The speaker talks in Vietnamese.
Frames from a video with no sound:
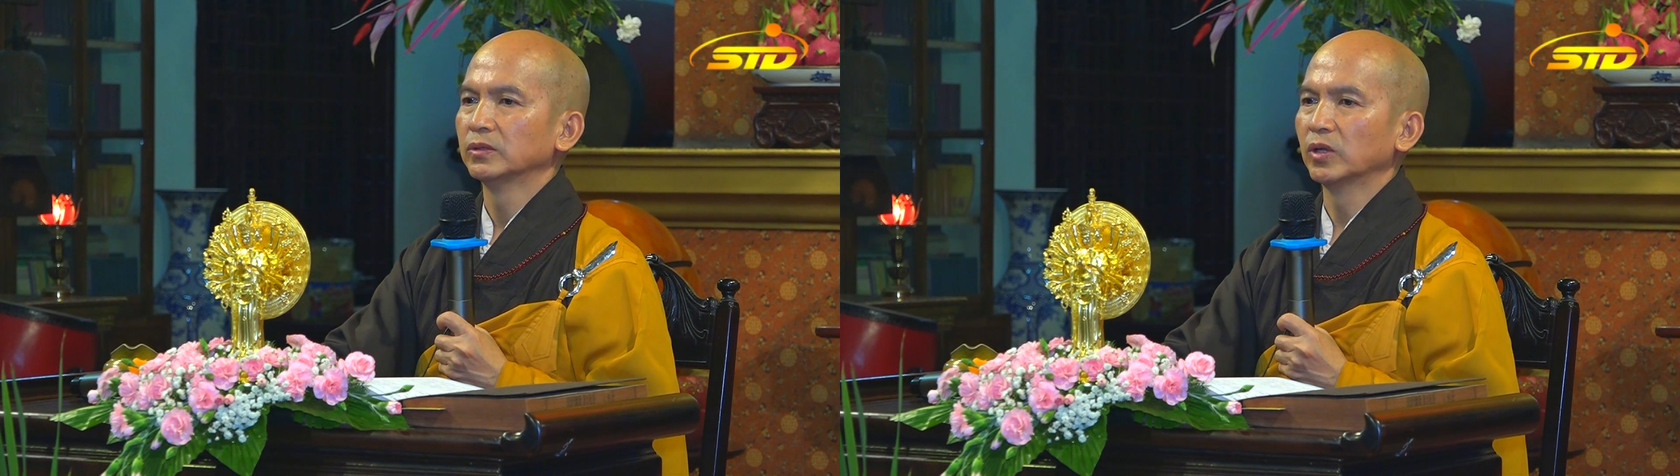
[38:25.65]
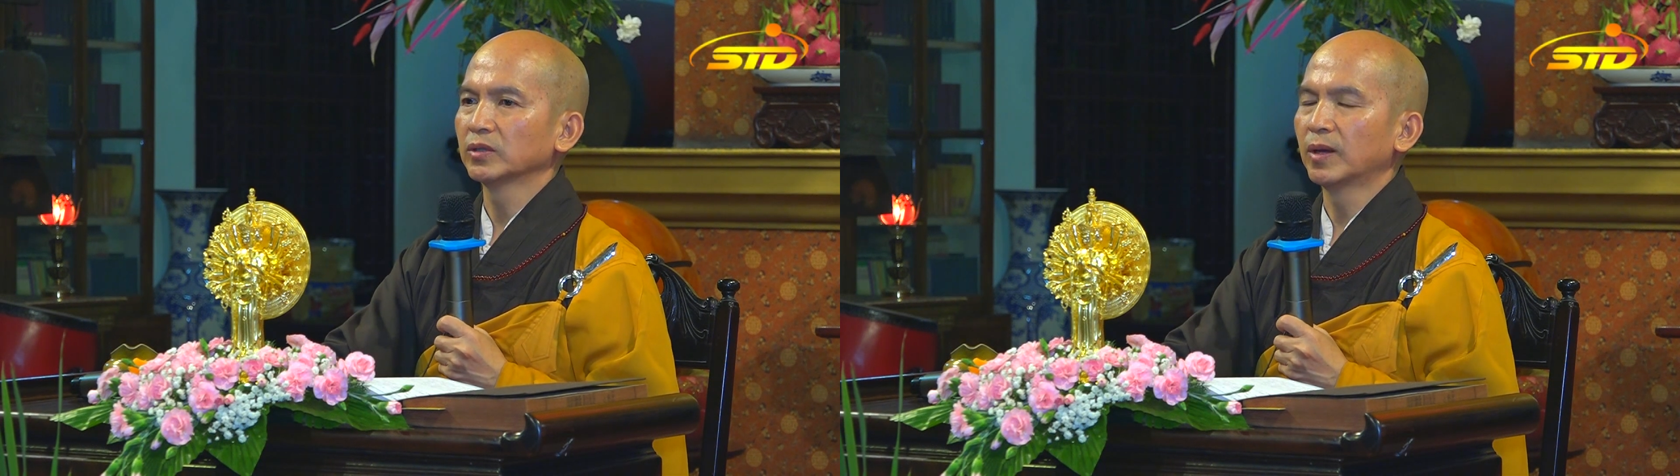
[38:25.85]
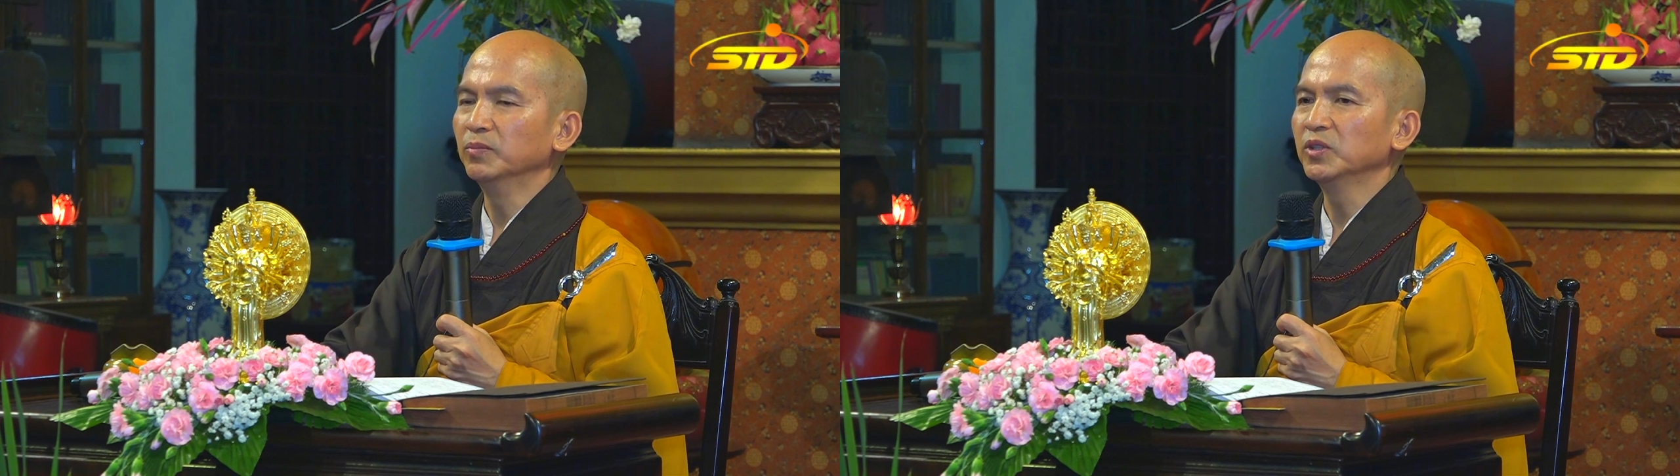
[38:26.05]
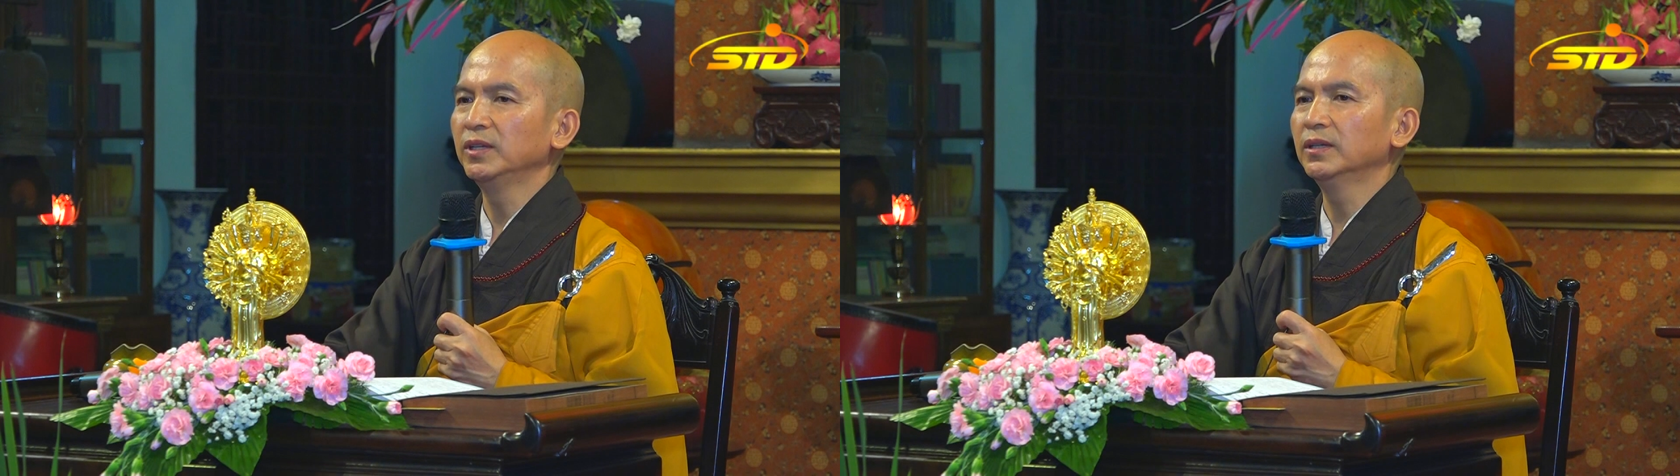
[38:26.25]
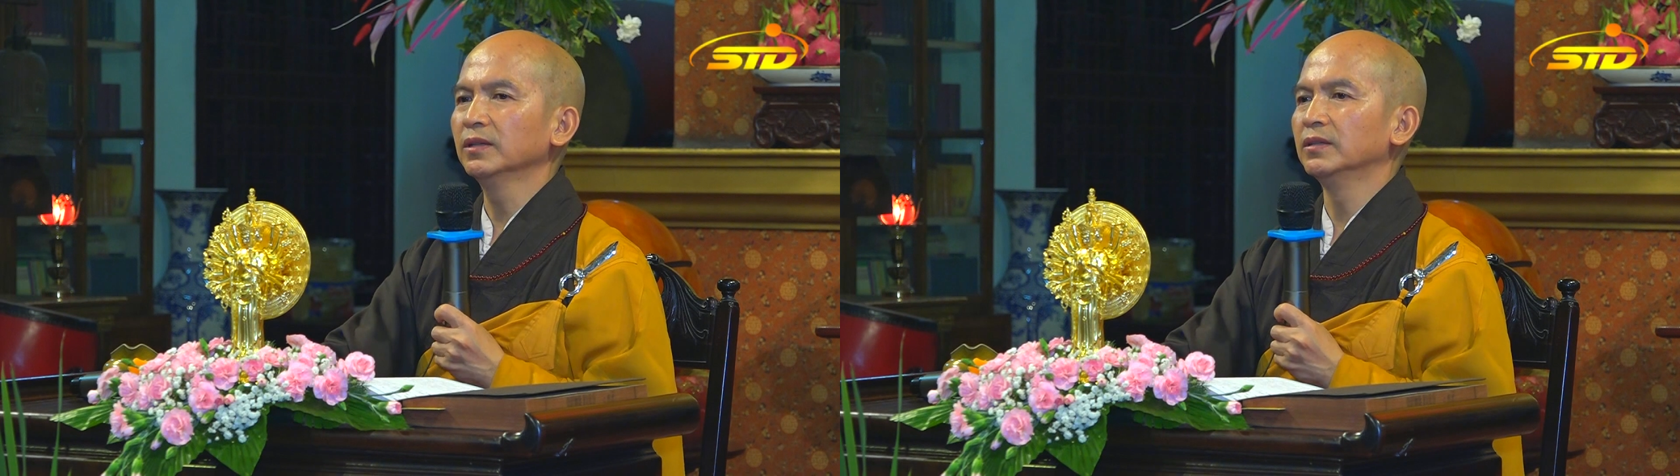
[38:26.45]
đã thấm
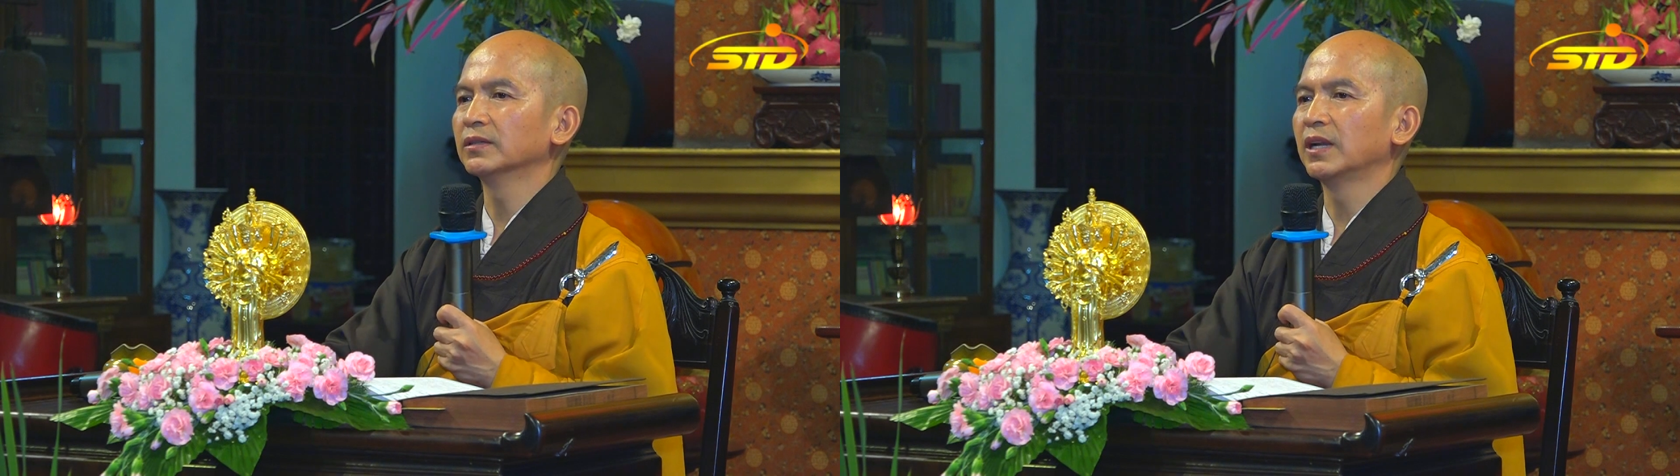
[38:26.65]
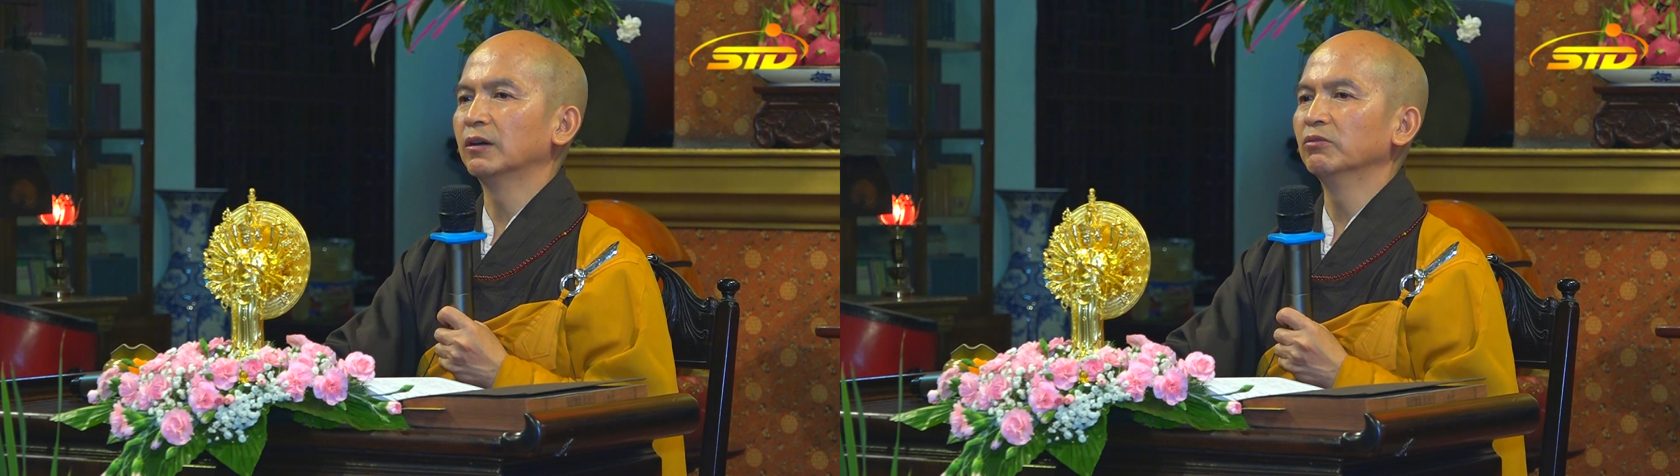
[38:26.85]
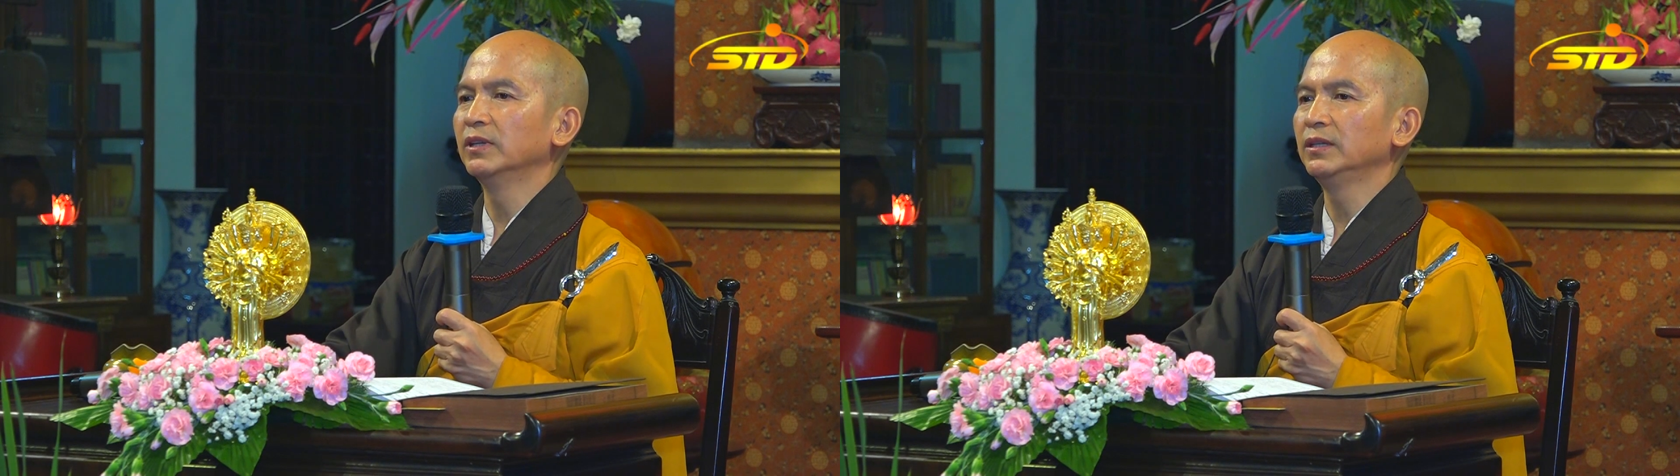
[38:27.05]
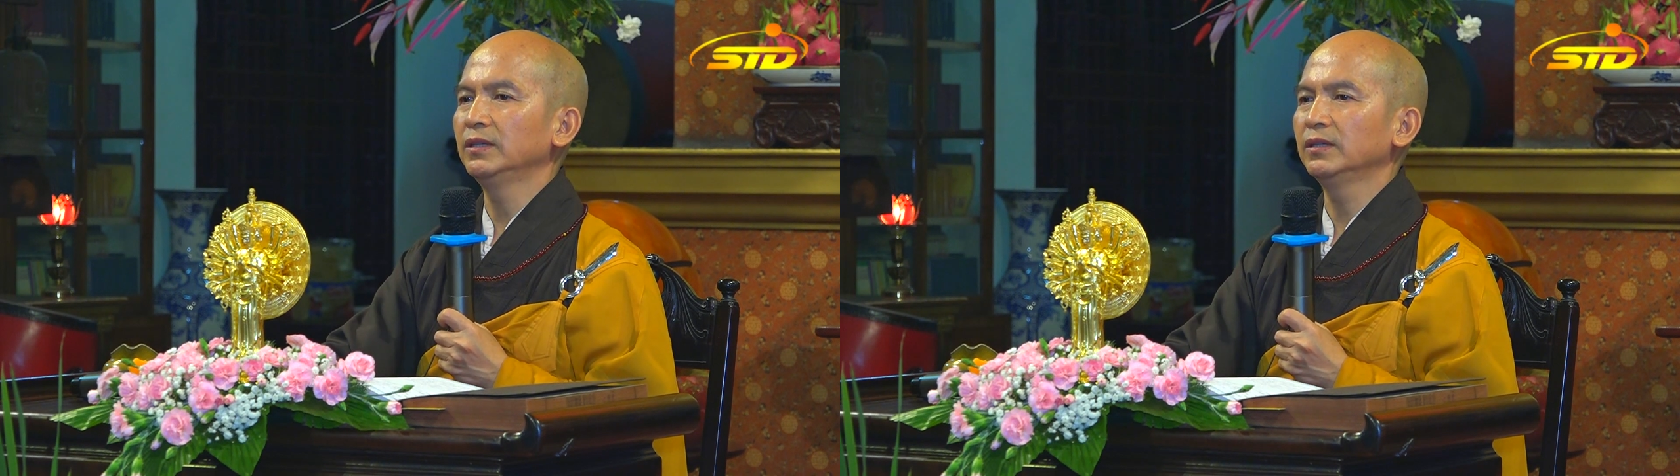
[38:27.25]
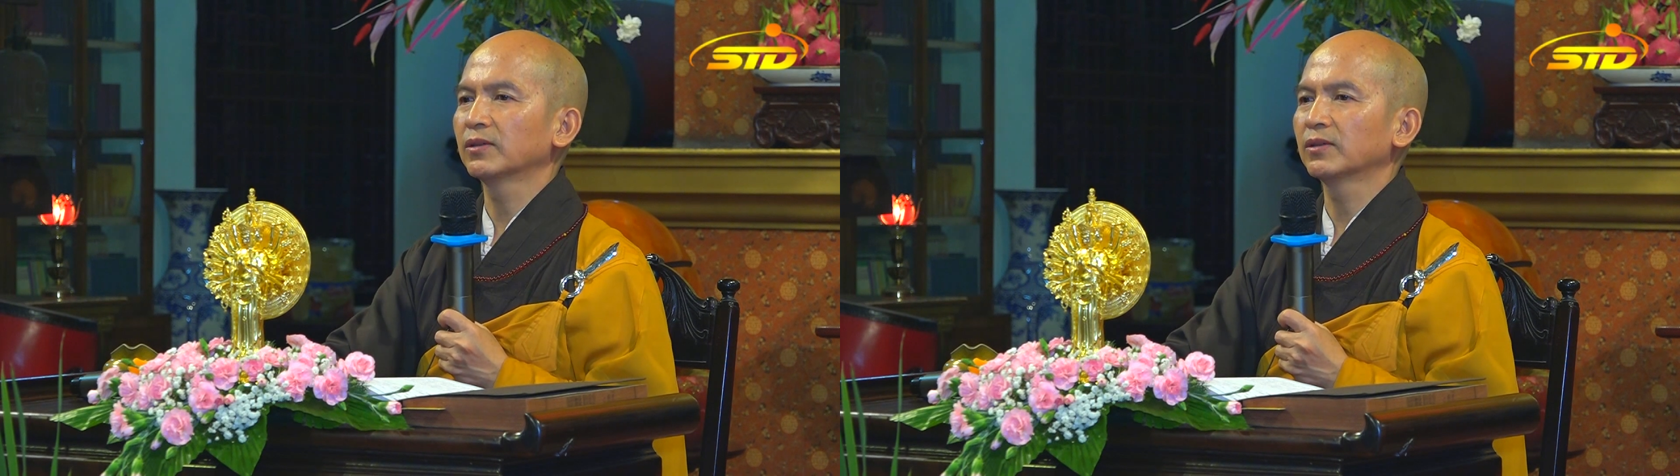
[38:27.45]
thía được đạo lý,